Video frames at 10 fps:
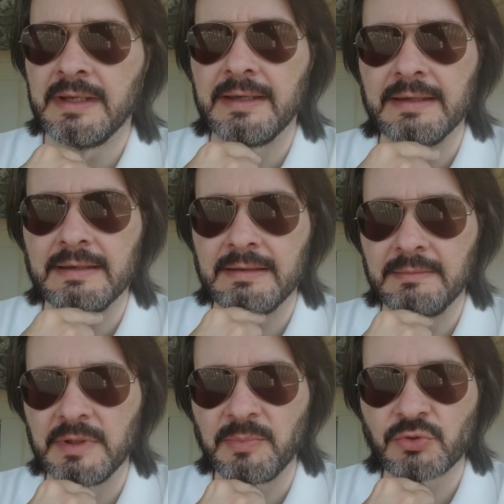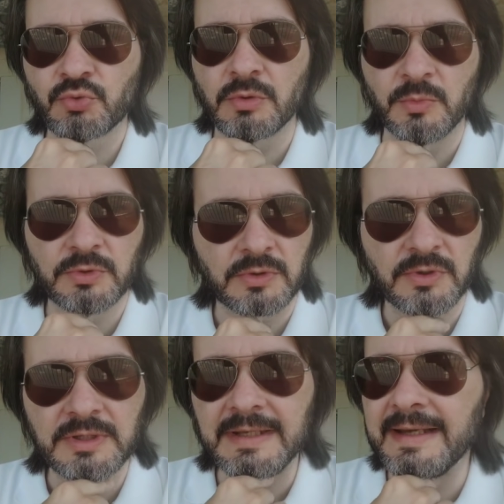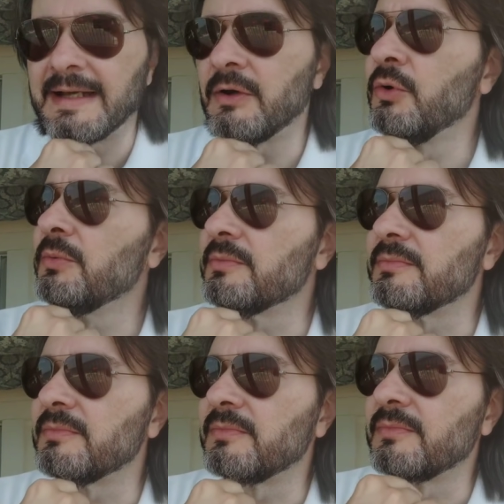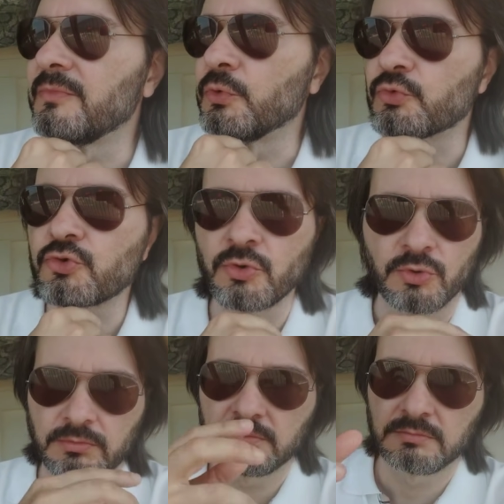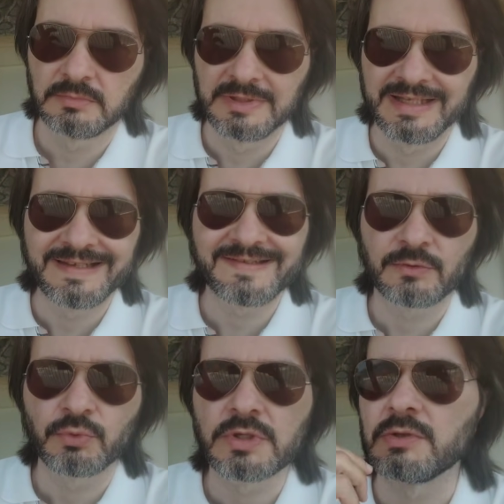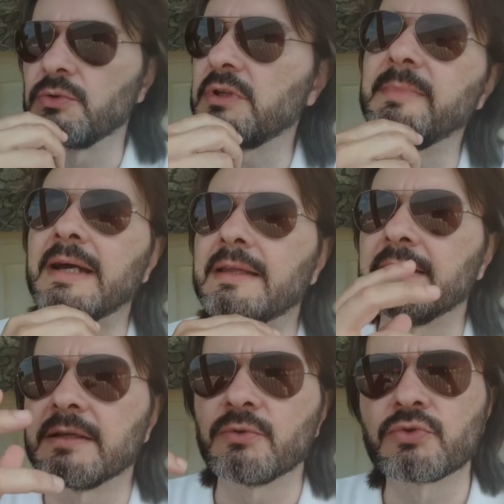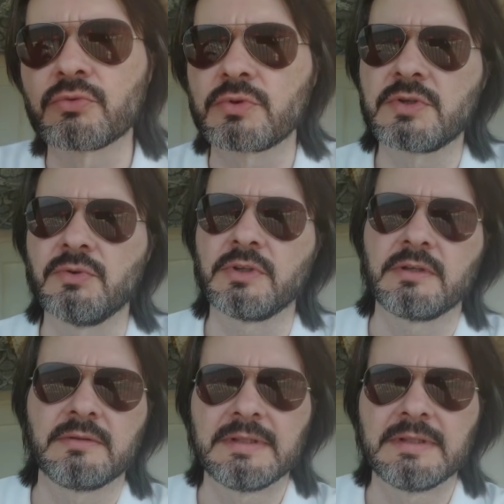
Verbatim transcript: è, mi è piaciuto molto il gol di Leao, mh, mm, non solo nell'esecuzione ma anche nella costruzione,